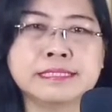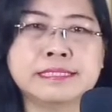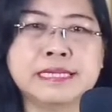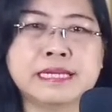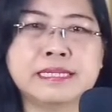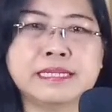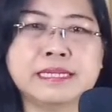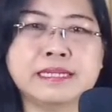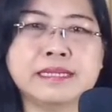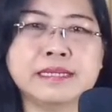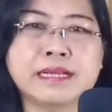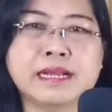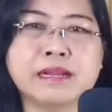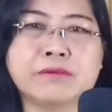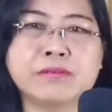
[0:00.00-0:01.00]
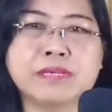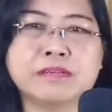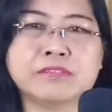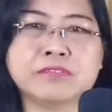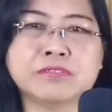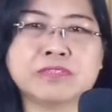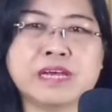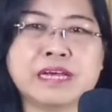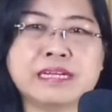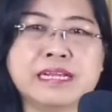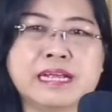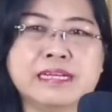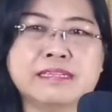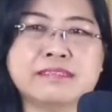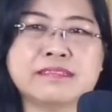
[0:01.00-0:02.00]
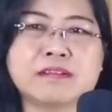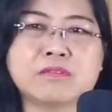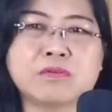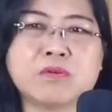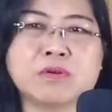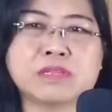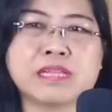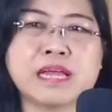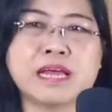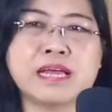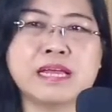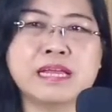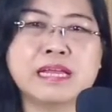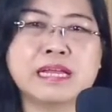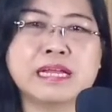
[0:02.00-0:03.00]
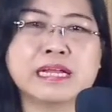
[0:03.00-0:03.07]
Jadi, kalau Yesus ada di satu kota,